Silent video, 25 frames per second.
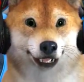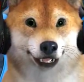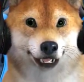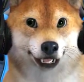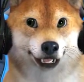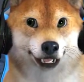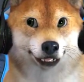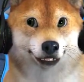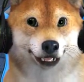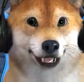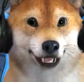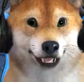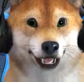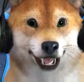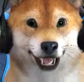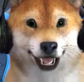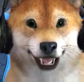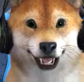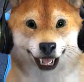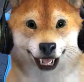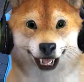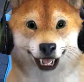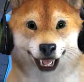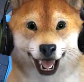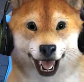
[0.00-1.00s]
Verpissen
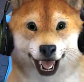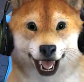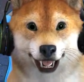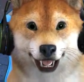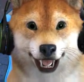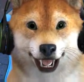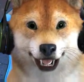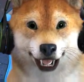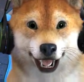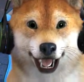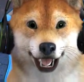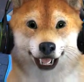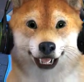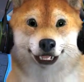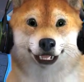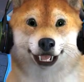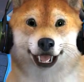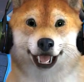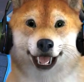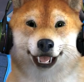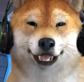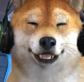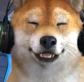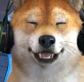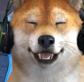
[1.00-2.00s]
Sie sich raus aus meinem
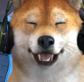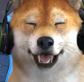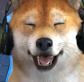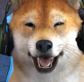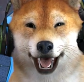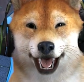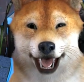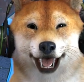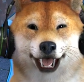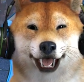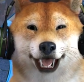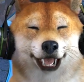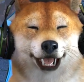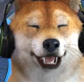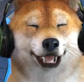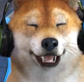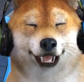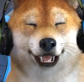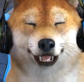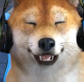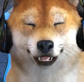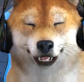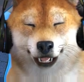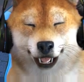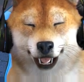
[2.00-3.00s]
äh, wunderschönen
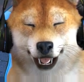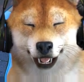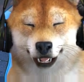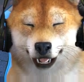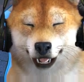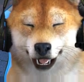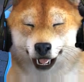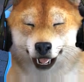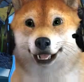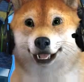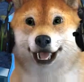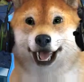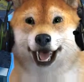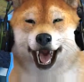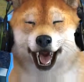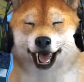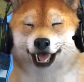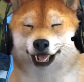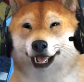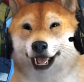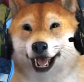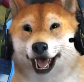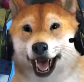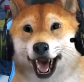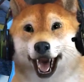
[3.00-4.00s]
Bus, bitte. Ja, ich muss
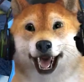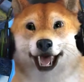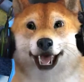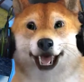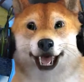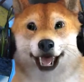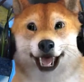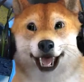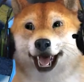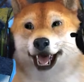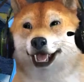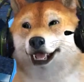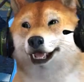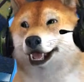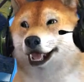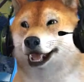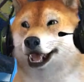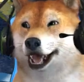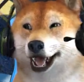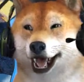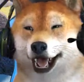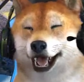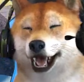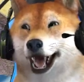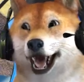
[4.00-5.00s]
sagen, es ist halt wie ein
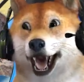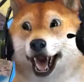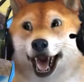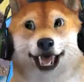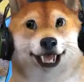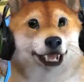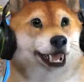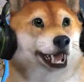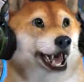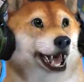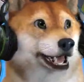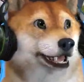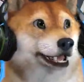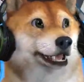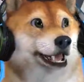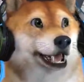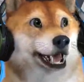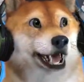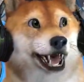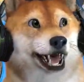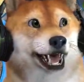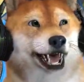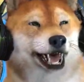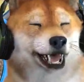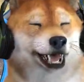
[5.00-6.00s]
Bussimulator. Also es
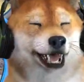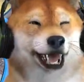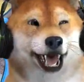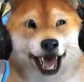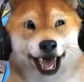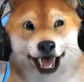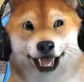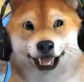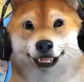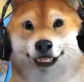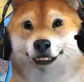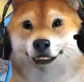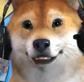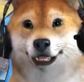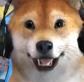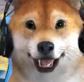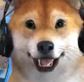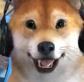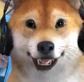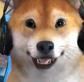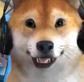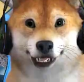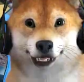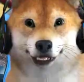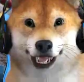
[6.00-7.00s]
passiert nicht viel.
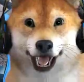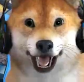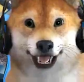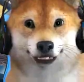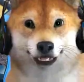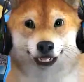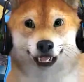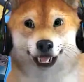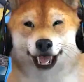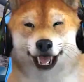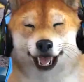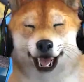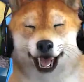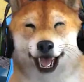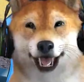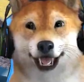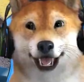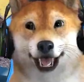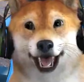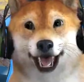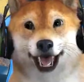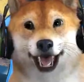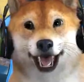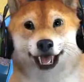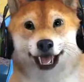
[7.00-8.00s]
Irgendwie wäre es lustig, wenn
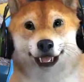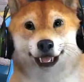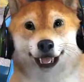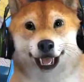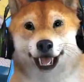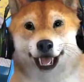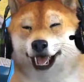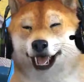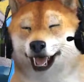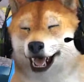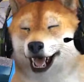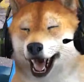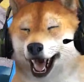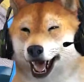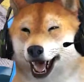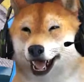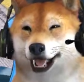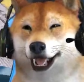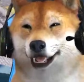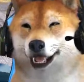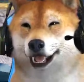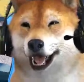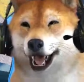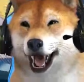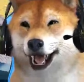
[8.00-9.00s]
da irgendwo ein Szenario
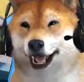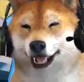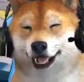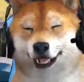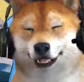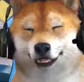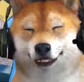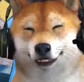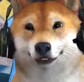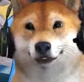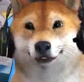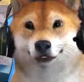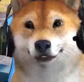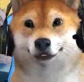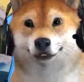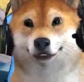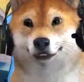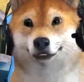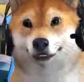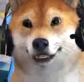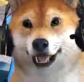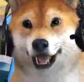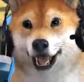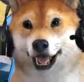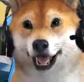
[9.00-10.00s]
wäre.
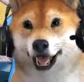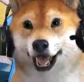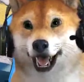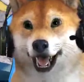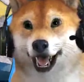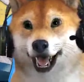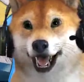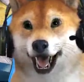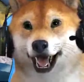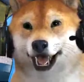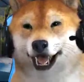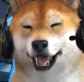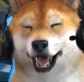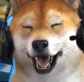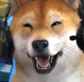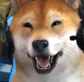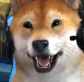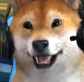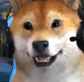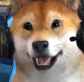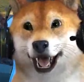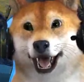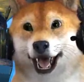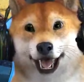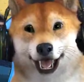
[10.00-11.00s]
Theoretisch müsste ich das mal
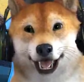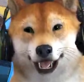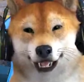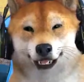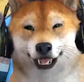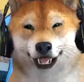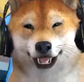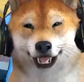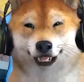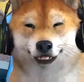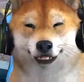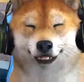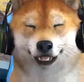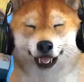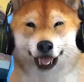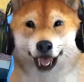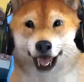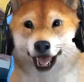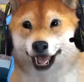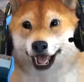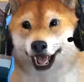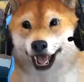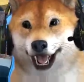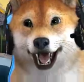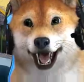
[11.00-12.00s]
ausprobieren. So ein
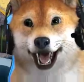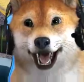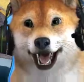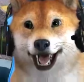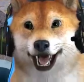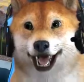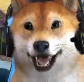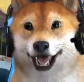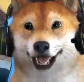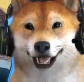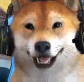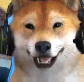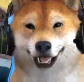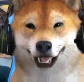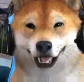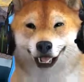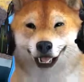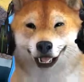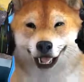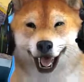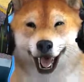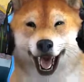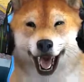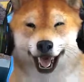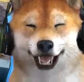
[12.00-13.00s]
volles, krasses
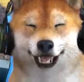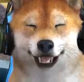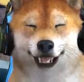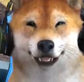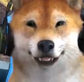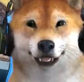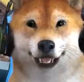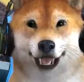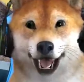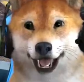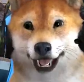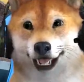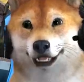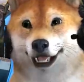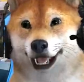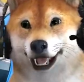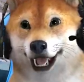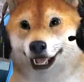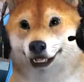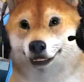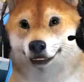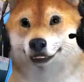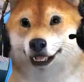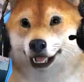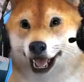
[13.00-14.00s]
Szenario. Vielleicht
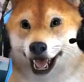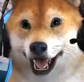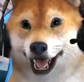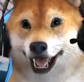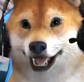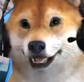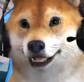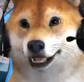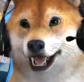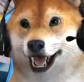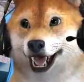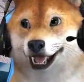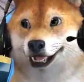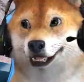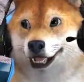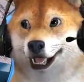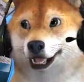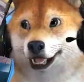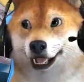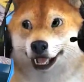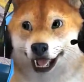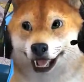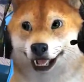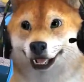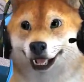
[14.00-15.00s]
Weltuntergang und dann eine
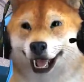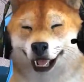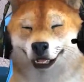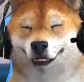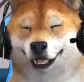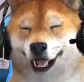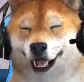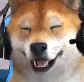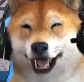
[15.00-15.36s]
Busfahrt machen.